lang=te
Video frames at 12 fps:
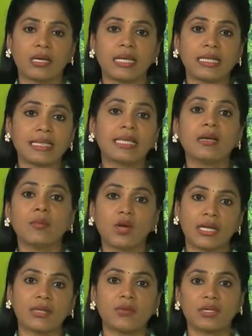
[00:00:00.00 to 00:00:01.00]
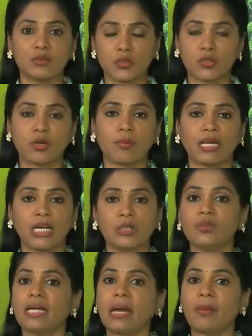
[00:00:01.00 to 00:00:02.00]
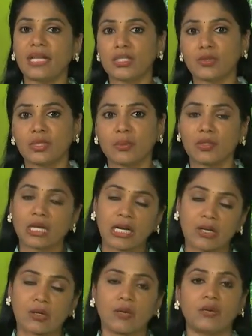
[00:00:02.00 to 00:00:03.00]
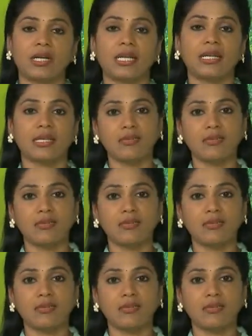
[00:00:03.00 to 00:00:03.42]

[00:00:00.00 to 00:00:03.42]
హెల్తీగా బాడీ ఉంచుకోవడమే కాదు డయాబెటీస్ కూడా మనకు కంట్రోల్లో ఉండటానికి